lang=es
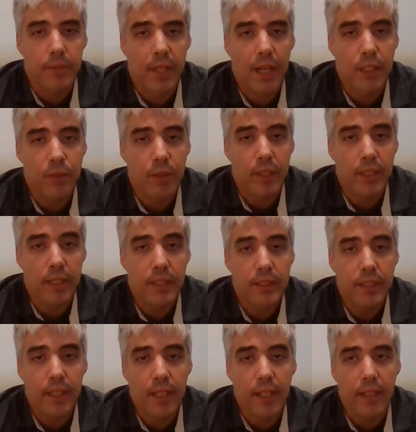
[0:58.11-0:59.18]
a
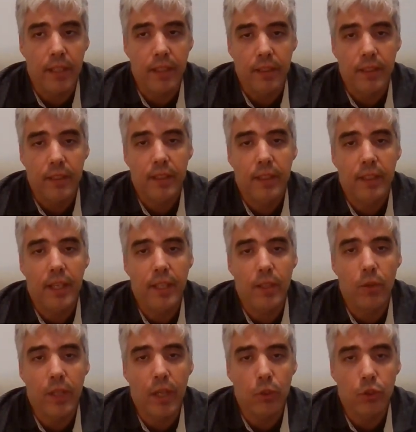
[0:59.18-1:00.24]
que, que es
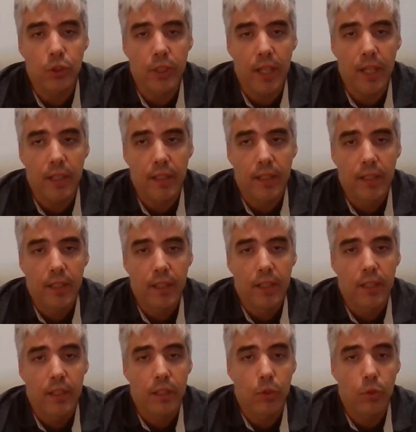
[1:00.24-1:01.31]
una cosa
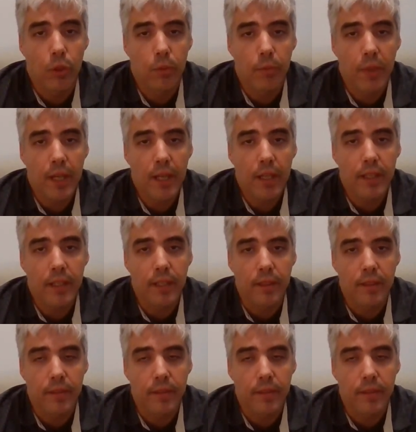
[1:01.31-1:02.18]
normal